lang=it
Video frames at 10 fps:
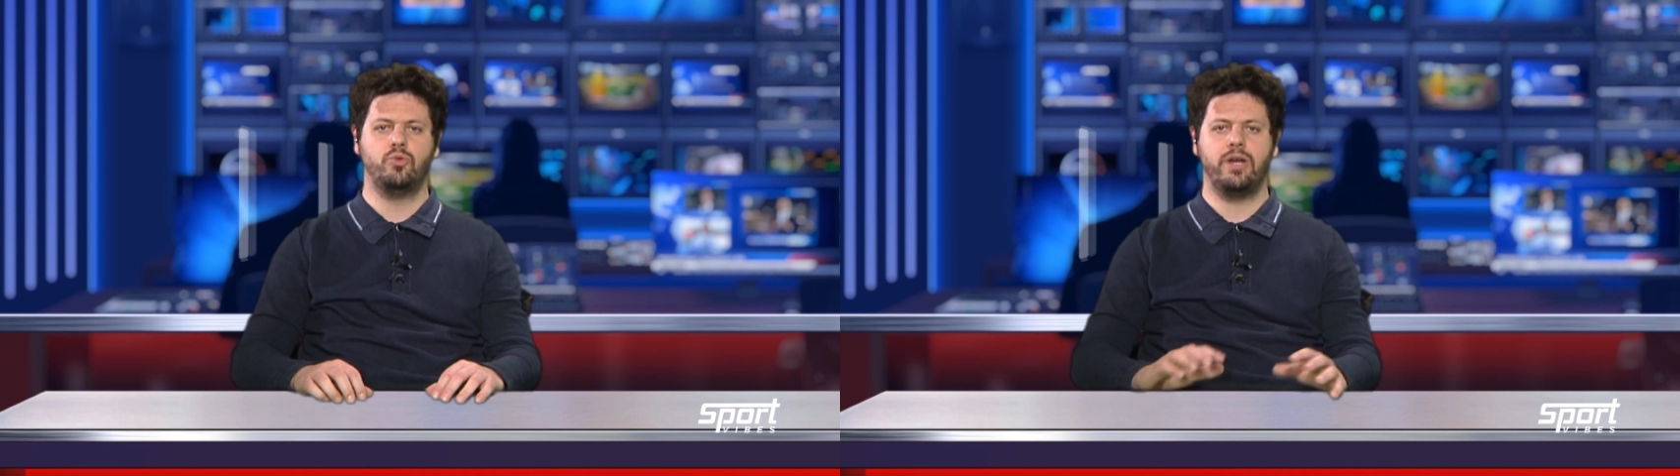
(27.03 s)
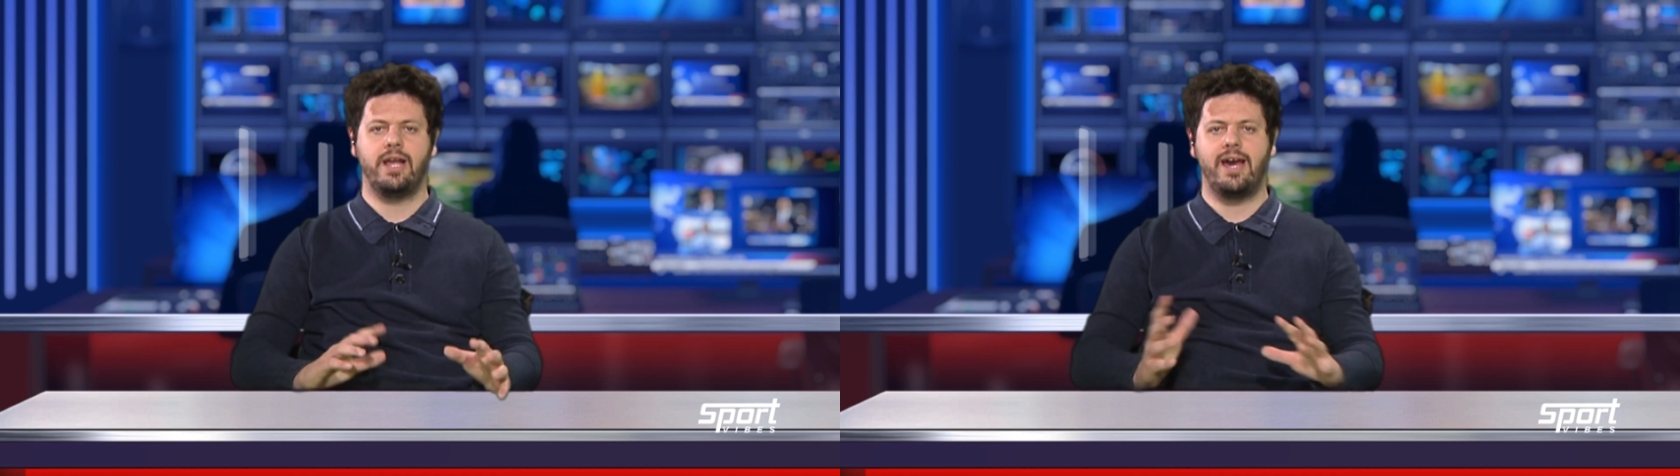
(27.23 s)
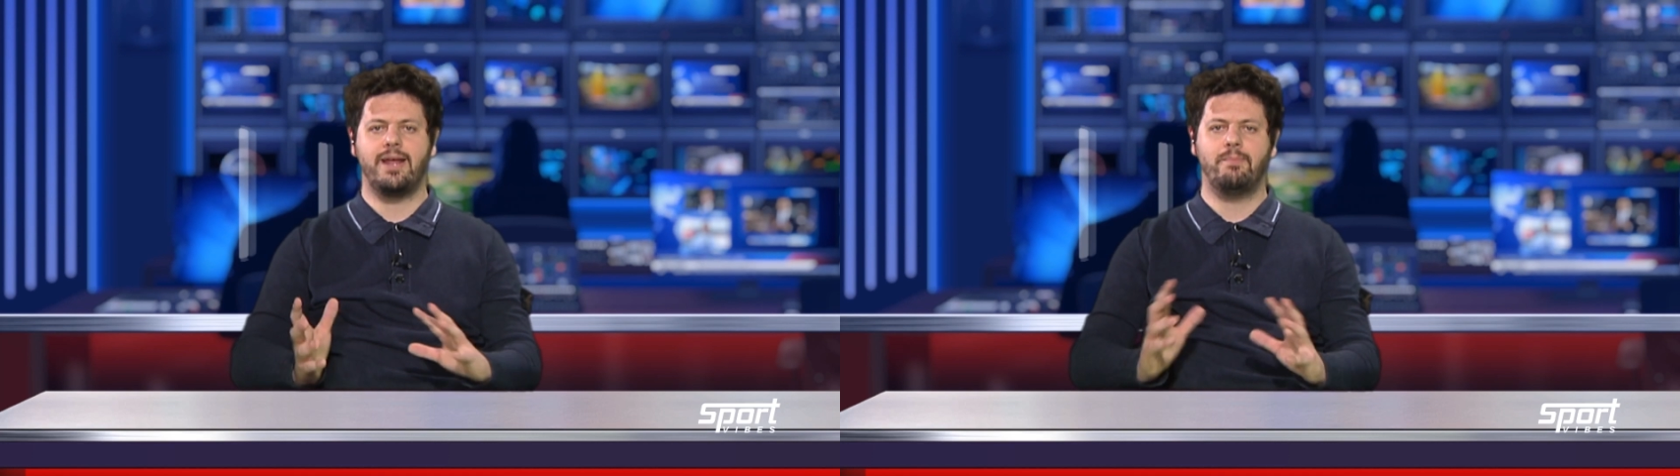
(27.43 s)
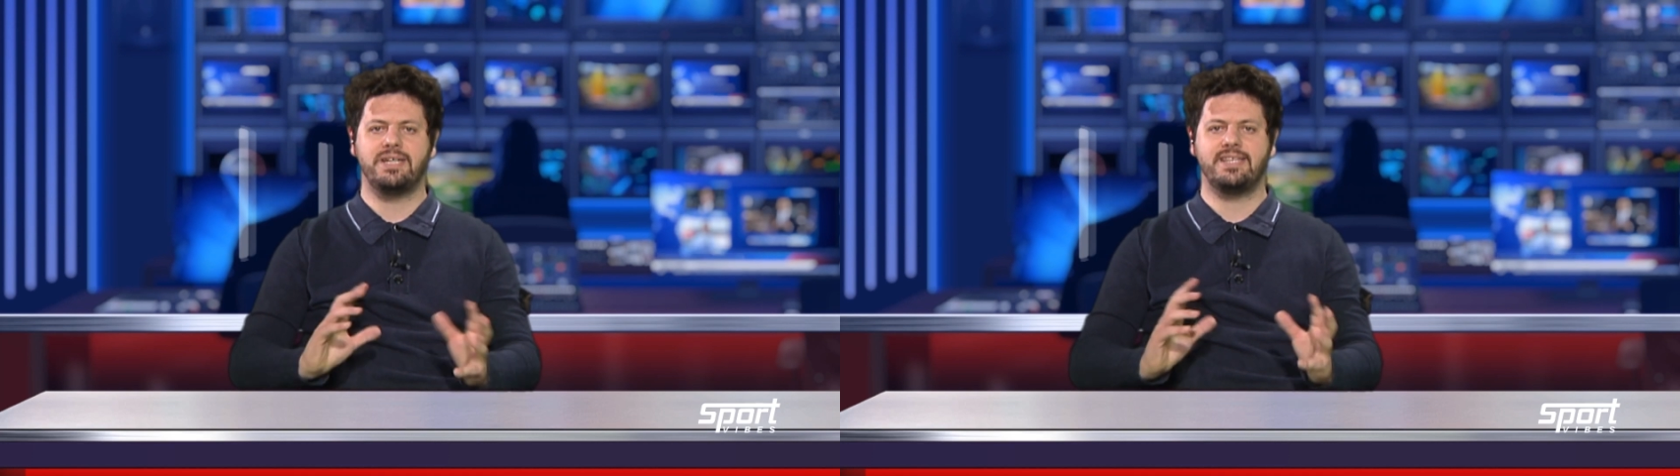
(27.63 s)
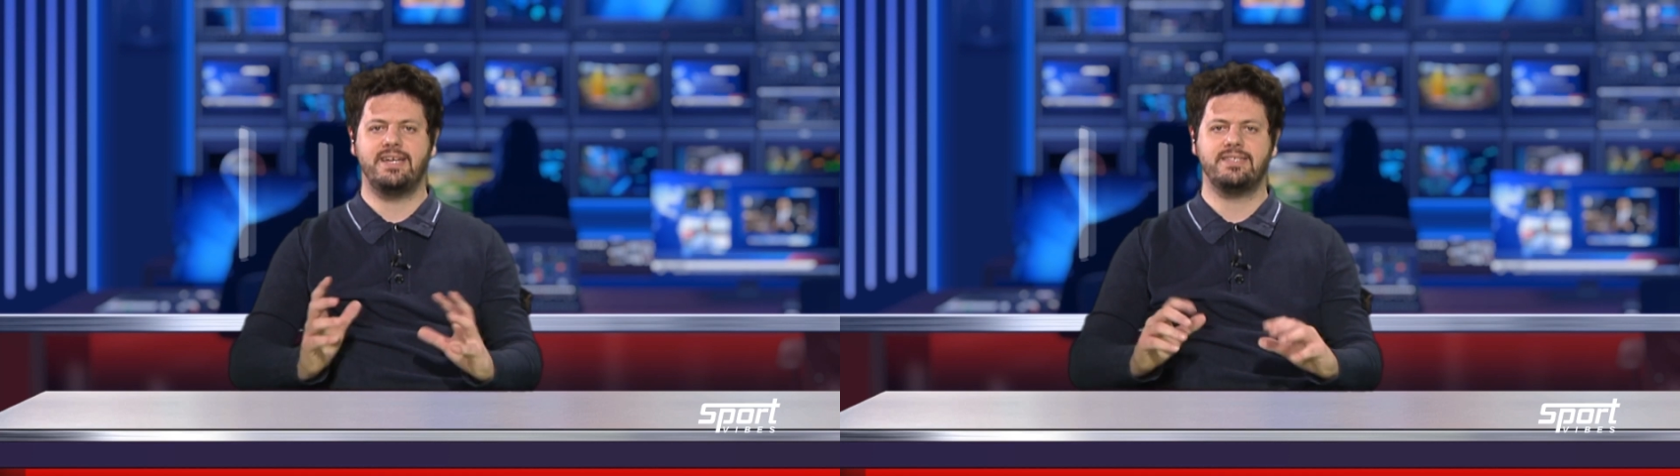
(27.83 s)
due gare
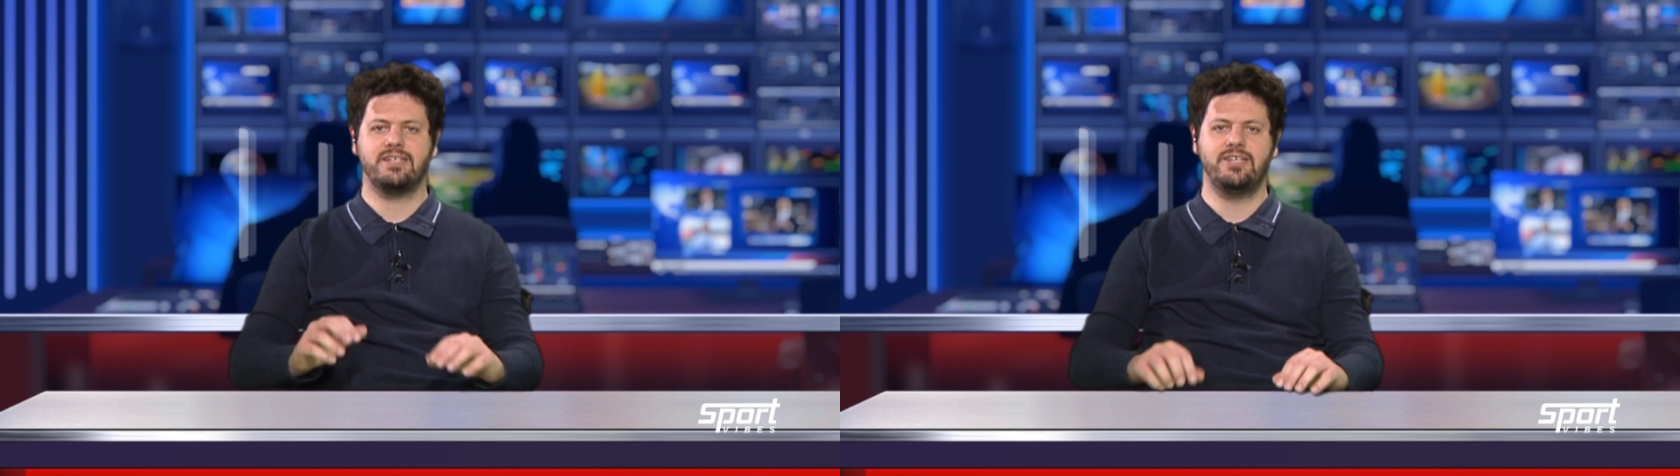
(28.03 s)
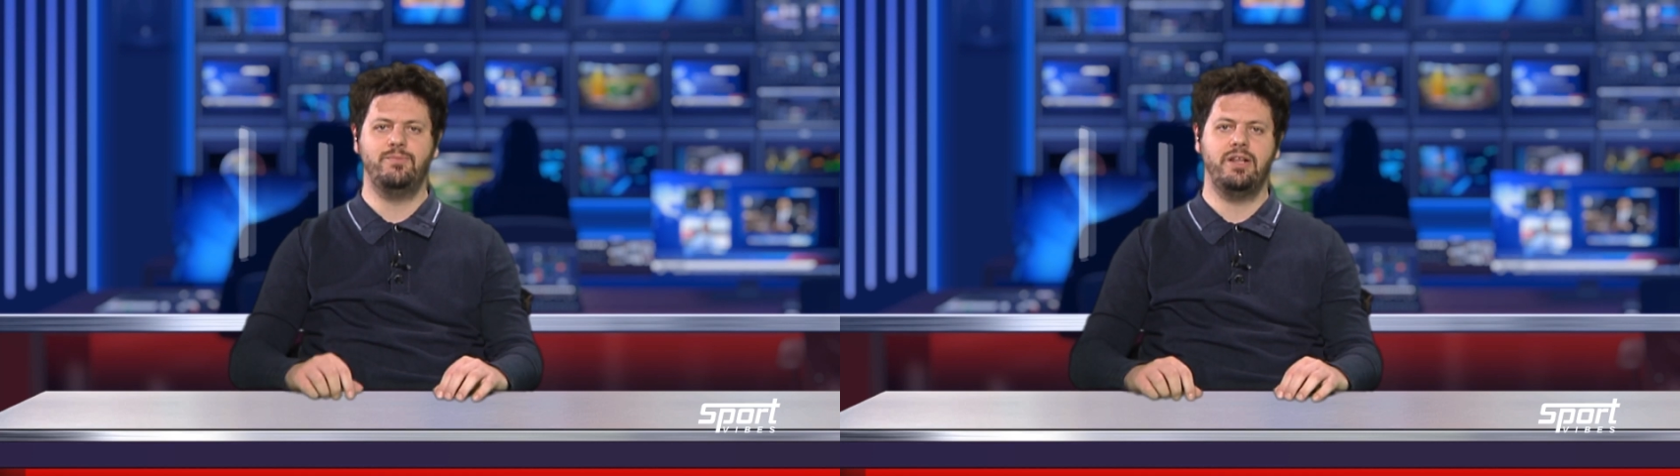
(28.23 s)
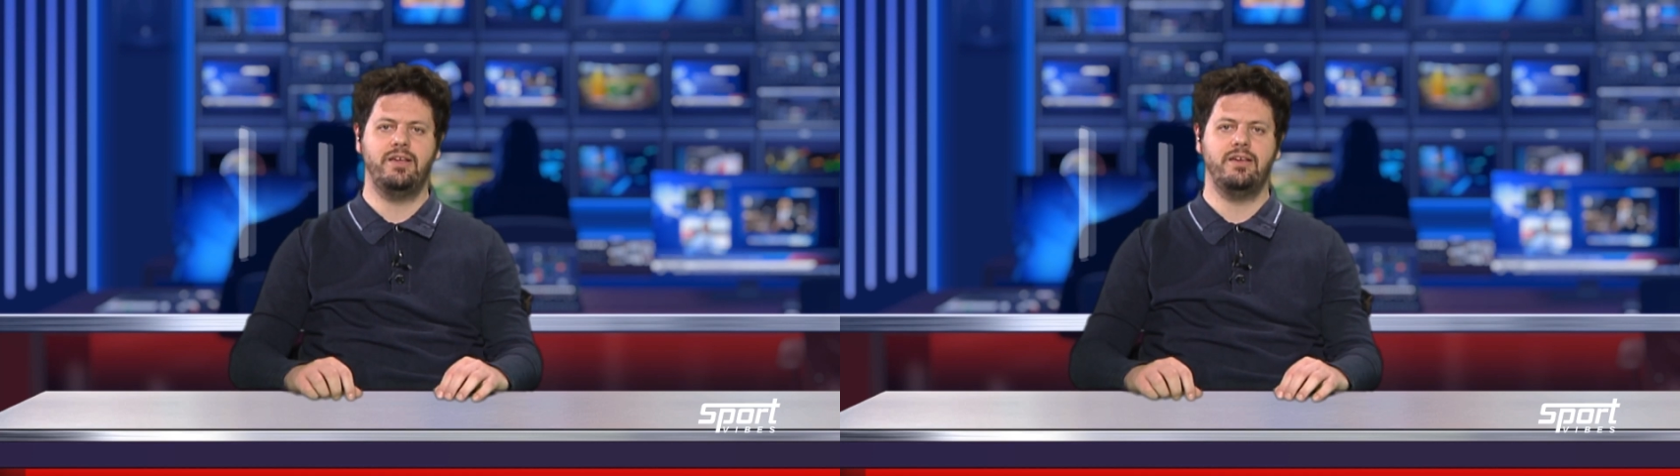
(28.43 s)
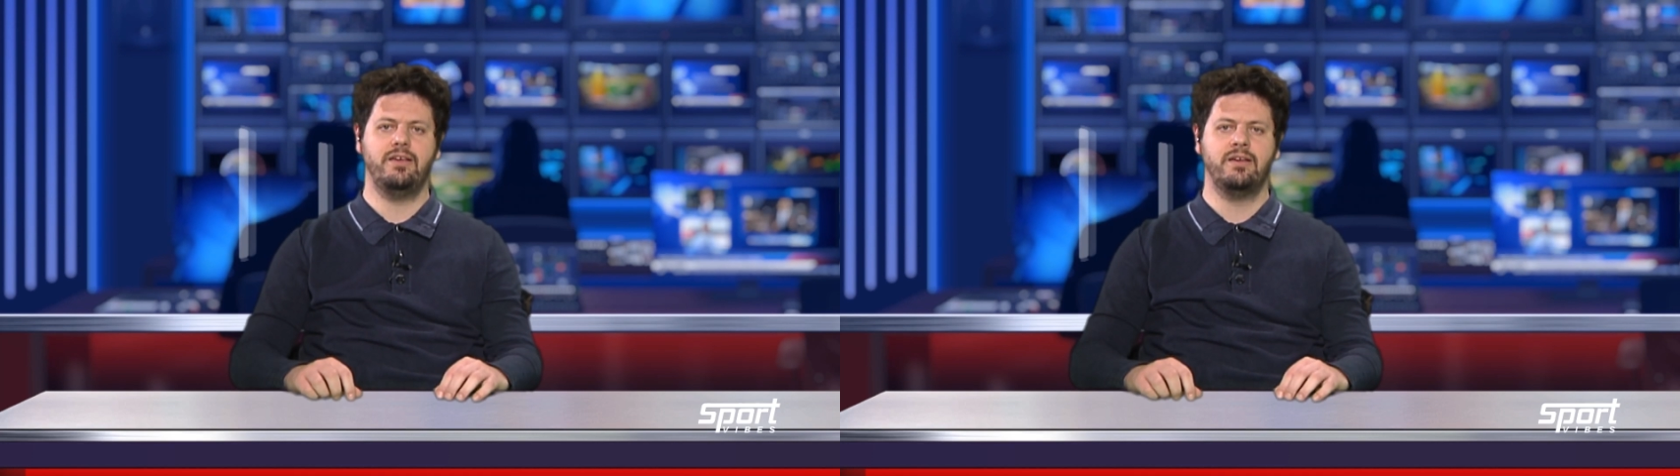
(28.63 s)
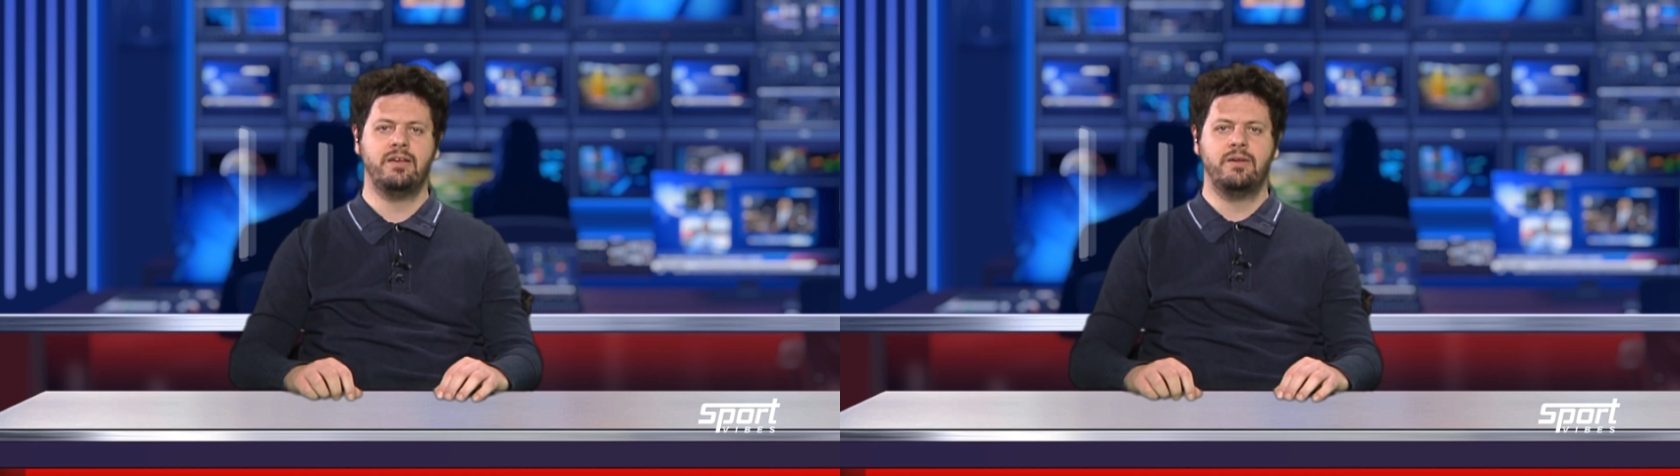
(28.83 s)
abbastanza
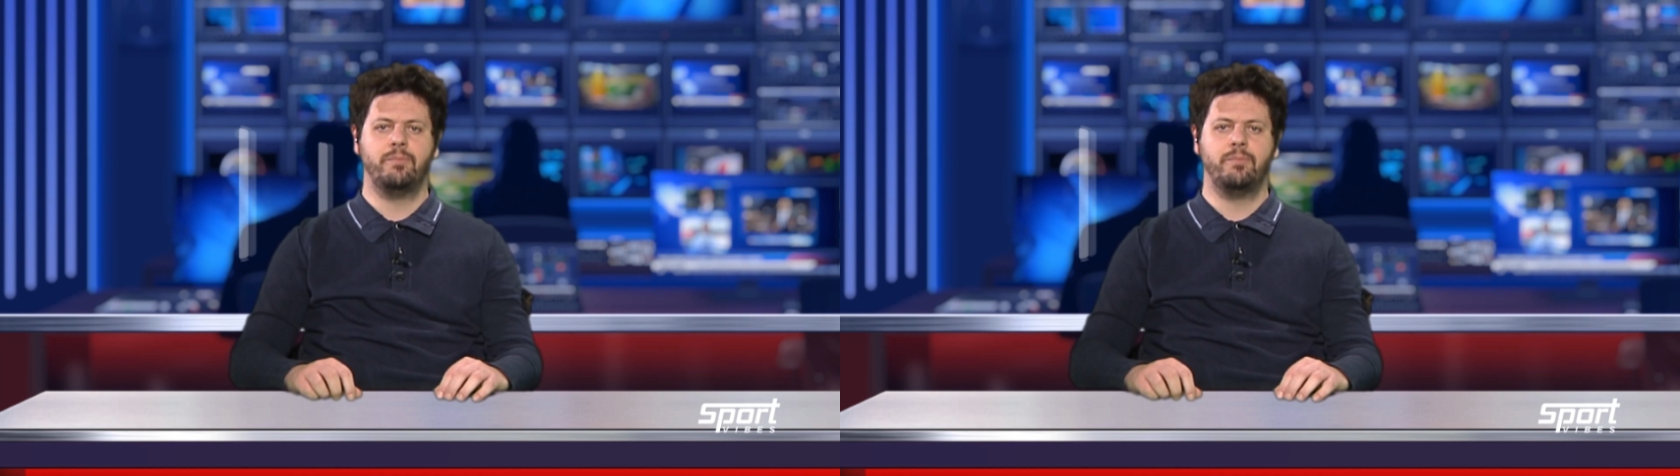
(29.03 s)
simili,